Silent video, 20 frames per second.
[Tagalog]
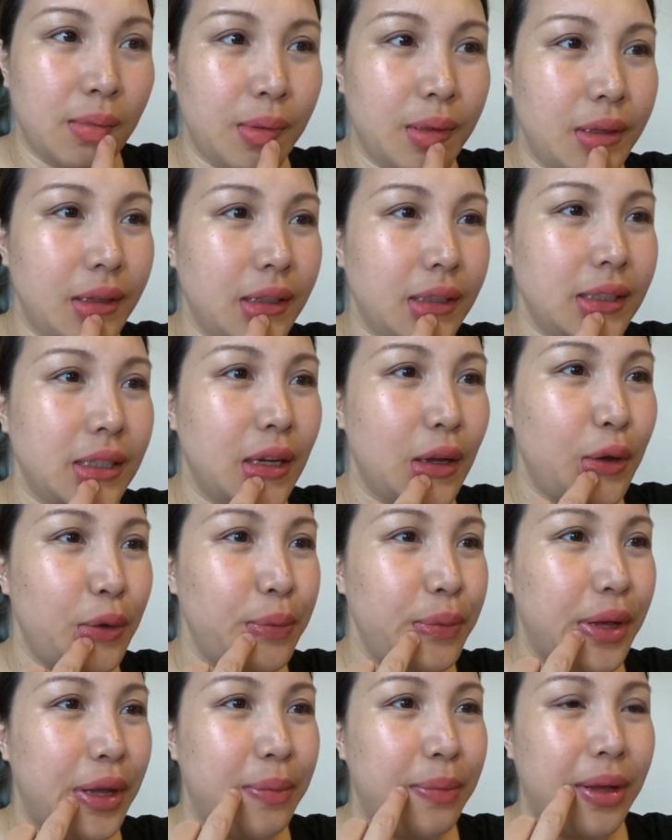Pero kasi ako
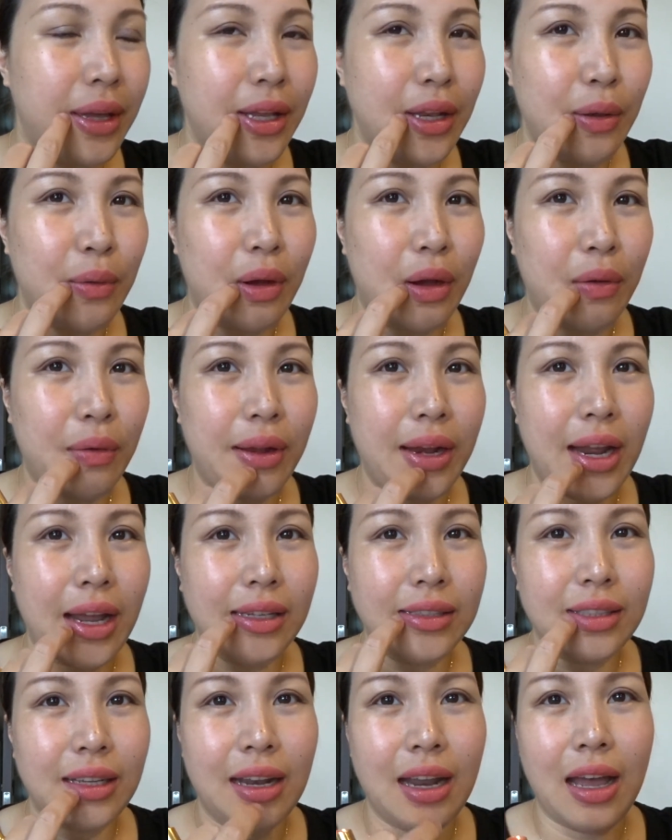maya-maya
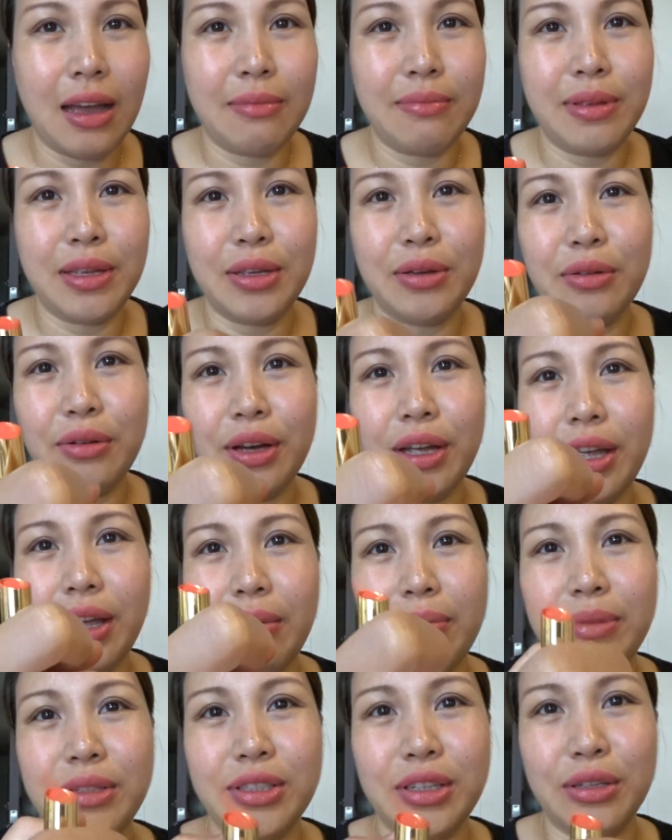nawawala sa labi ko
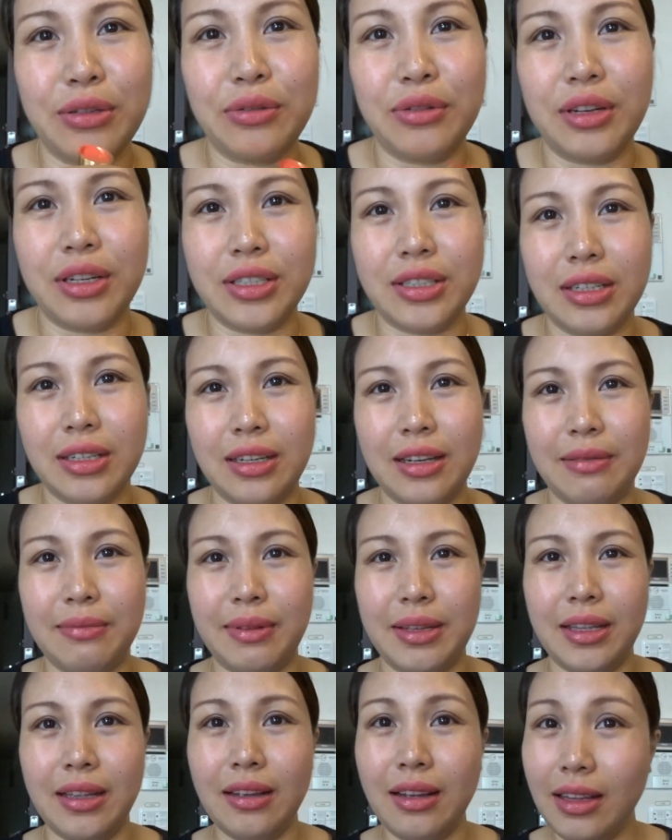kaya minsan ko lang siyang
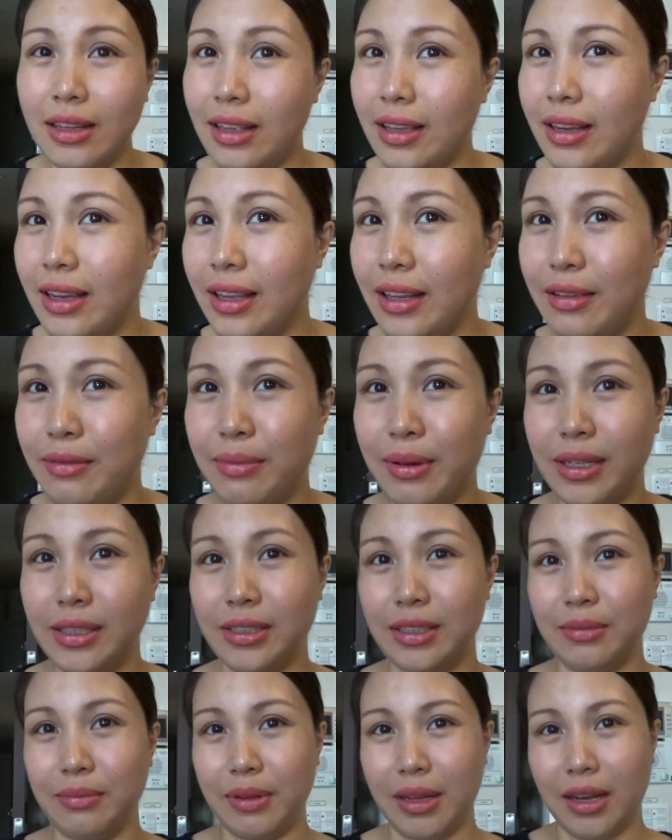gamit. Ang ganda niya, 'di ba?
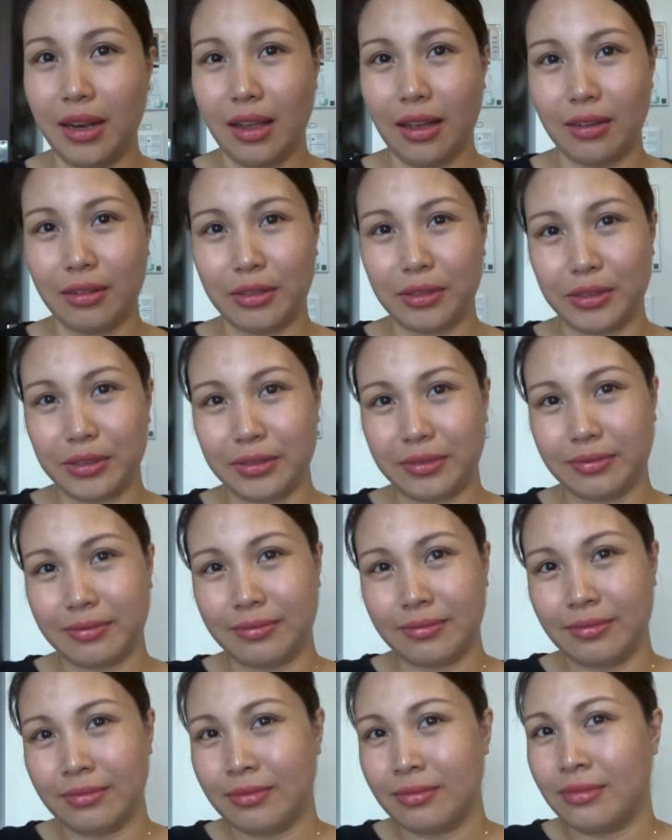Simple lang oh.
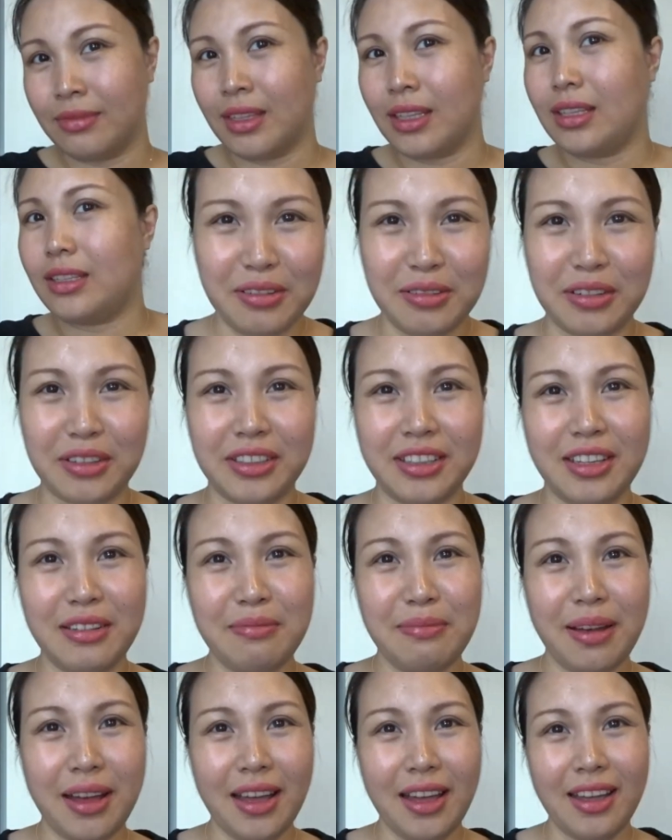Oo, 'di
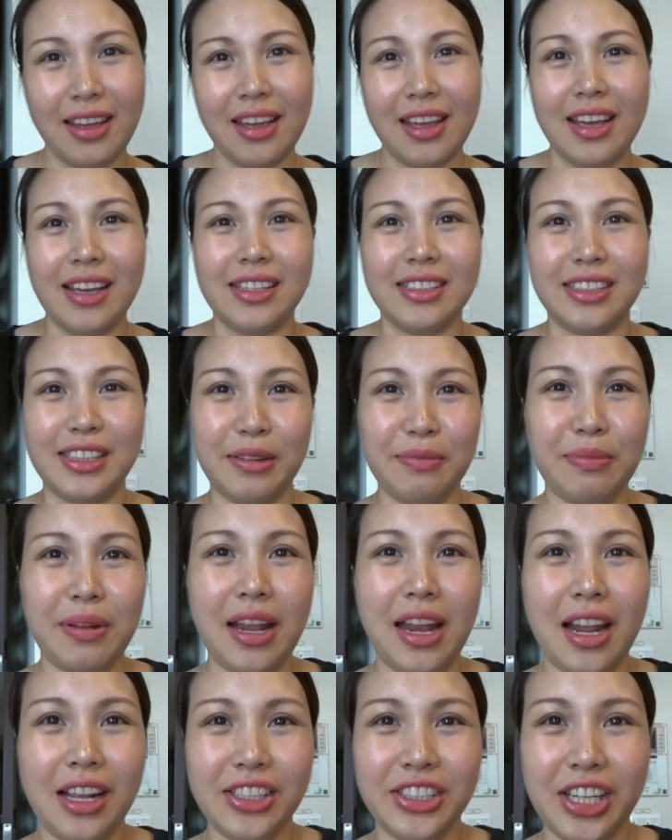ba?
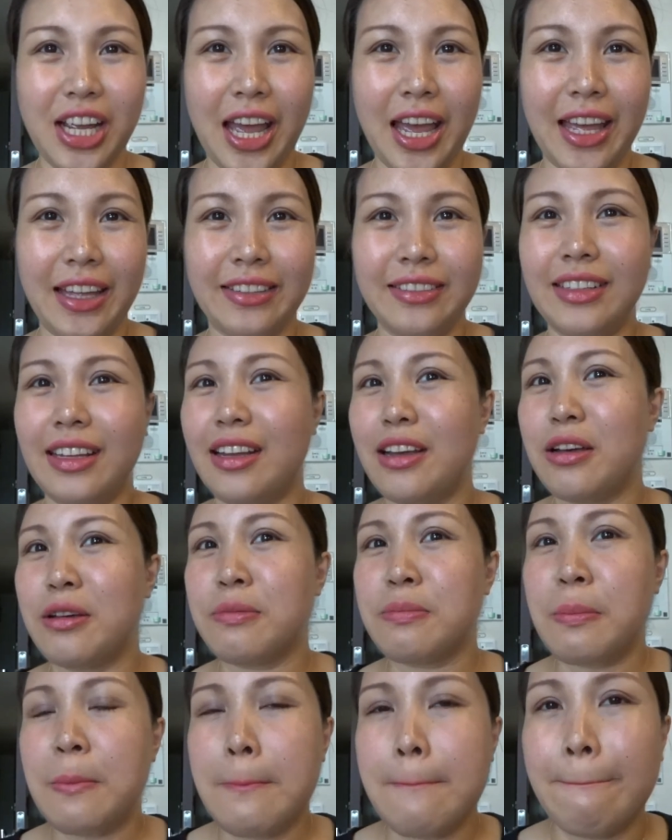Simple lang siya and
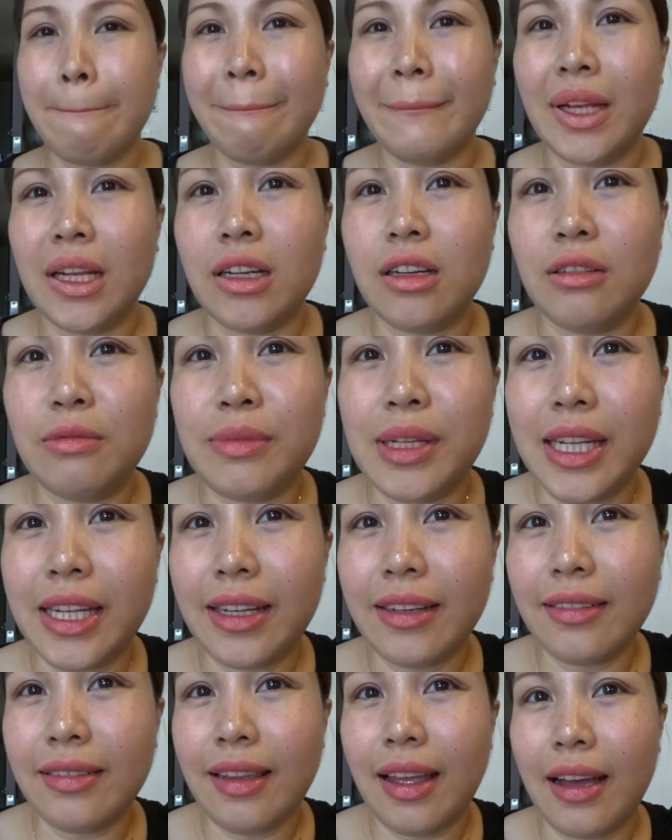uh,
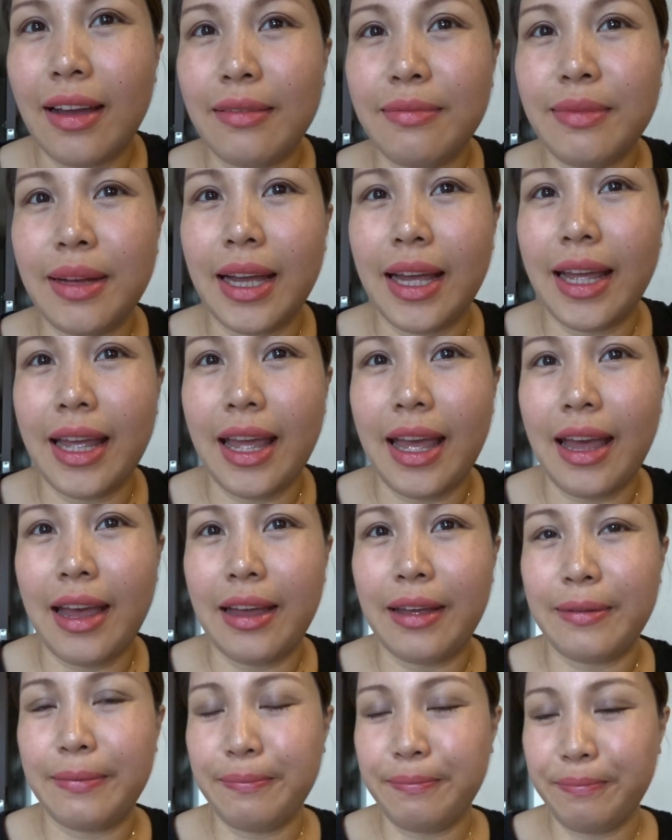kumikintab,
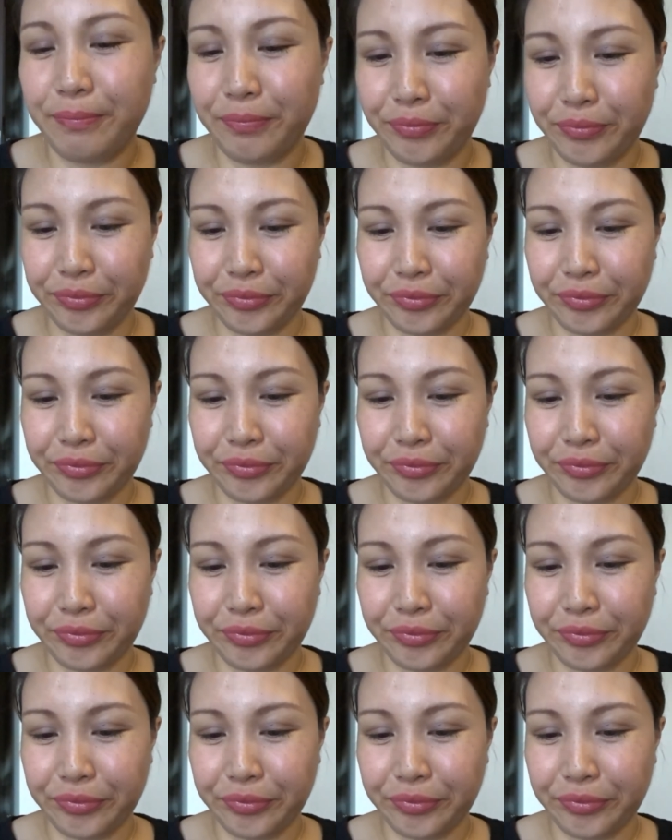ayan.